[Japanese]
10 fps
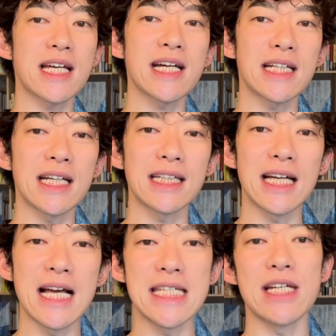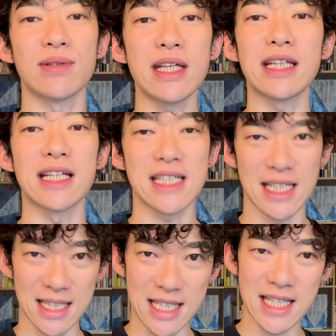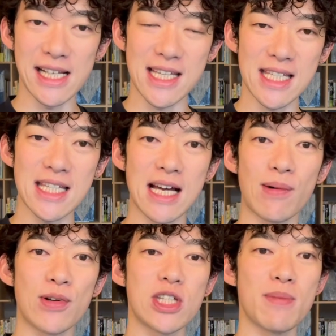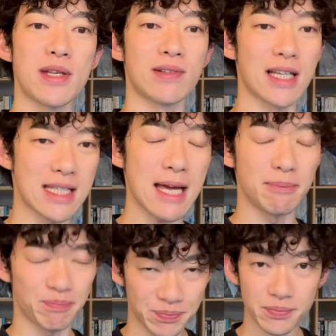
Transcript: い方が大事だよねって話なんで、ぜひですね、参考にしてみてください。